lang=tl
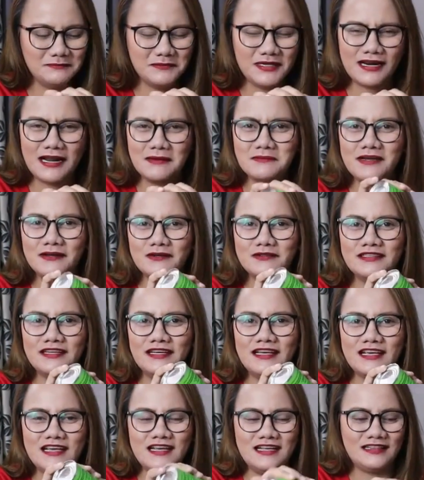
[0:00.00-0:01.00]
ang marami akong
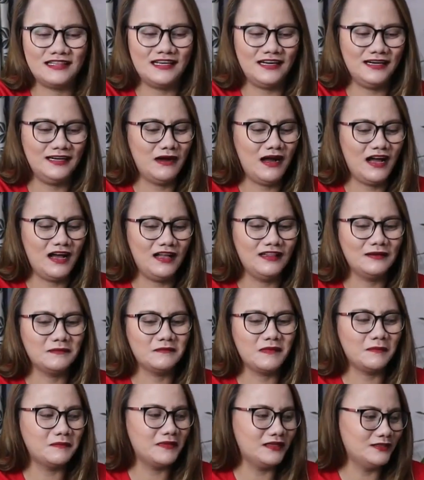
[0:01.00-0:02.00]
nakikita mga
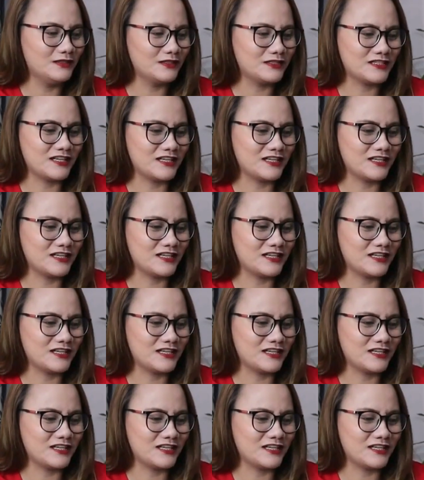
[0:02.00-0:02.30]
nagbabalot